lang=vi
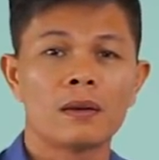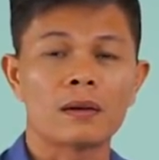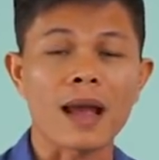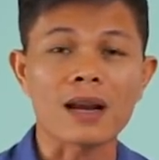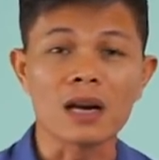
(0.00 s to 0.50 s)

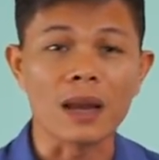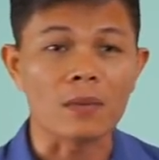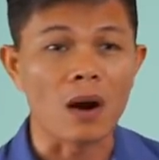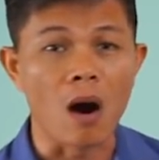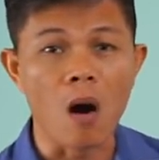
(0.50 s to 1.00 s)
Ra khởi
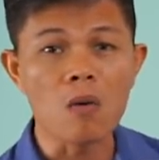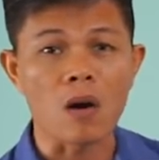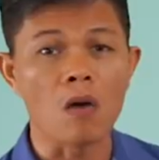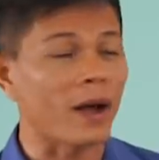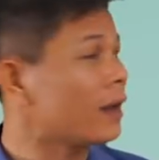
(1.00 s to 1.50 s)
nghiệp
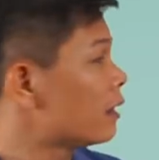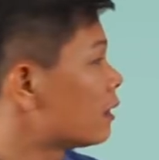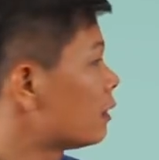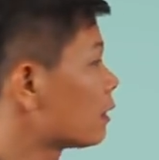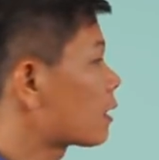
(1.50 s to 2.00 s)
cũng vậy,
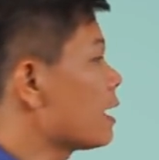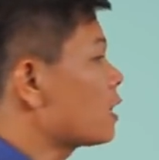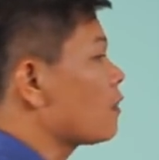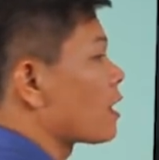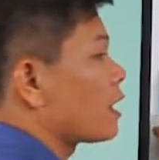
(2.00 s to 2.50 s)
kiến
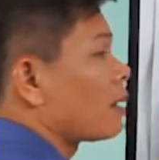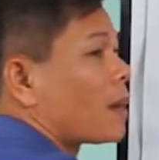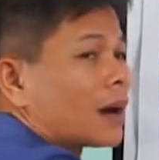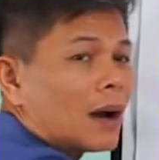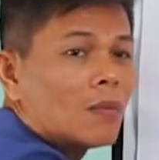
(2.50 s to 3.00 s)
thức về khởi nghiệp
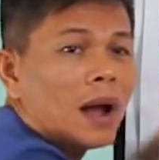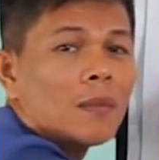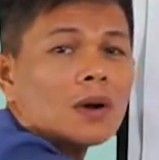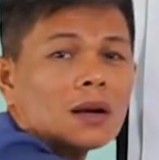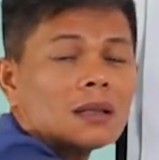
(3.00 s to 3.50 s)
bằng 0,
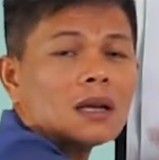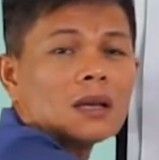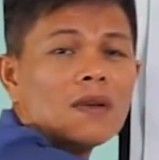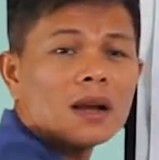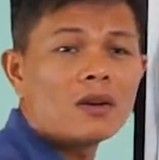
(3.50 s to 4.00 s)
không có kiến thức
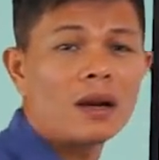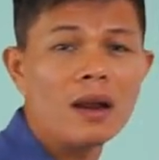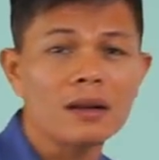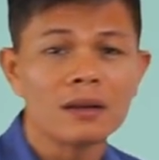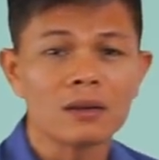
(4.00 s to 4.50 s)
gì về kinh doanh
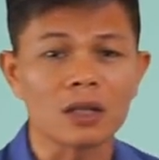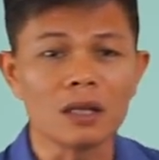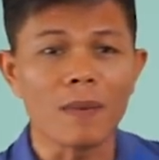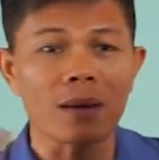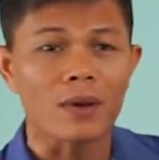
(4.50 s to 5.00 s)
hết,
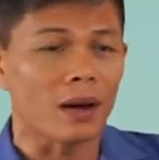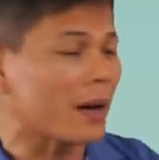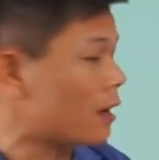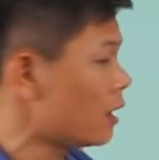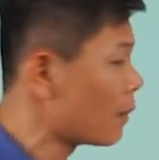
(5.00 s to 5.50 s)
chưa bao giờ ra khởi